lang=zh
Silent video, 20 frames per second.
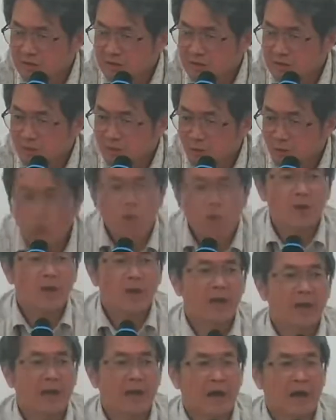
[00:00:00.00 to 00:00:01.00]
会
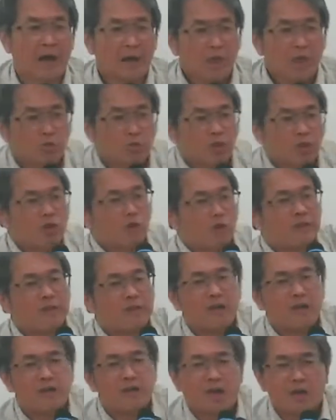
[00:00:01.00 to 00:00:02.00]
呀。所以有些
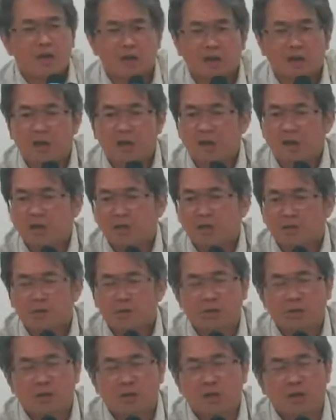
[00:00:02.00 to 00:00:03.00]
人很
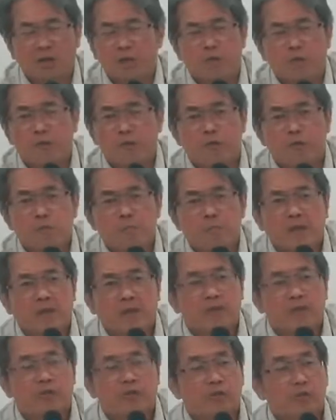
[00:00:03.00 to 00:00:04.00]
呃很浮面的，
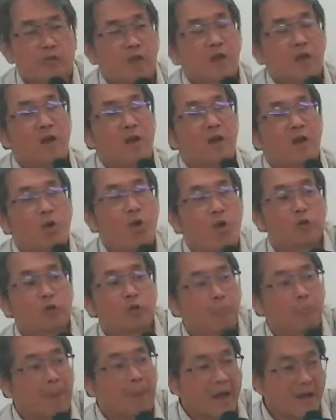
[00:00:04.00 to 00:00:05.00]
就是哦就
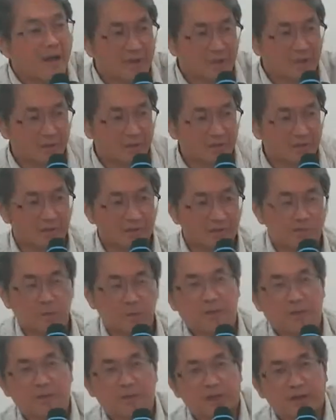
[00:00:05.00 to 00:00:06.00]
拜了这
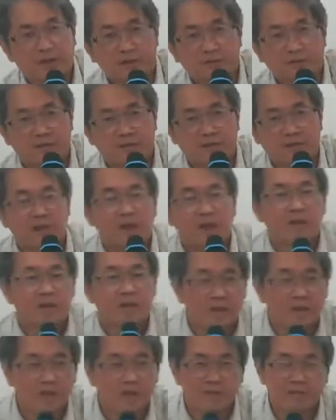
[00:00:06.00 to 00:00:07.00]
边这颗星那
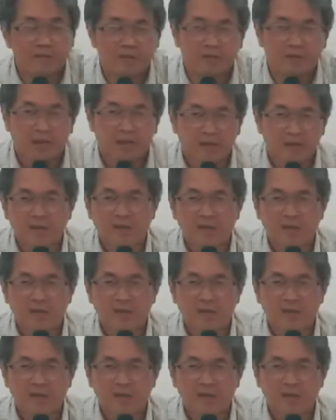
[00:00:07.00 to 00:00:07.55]
颗星，看到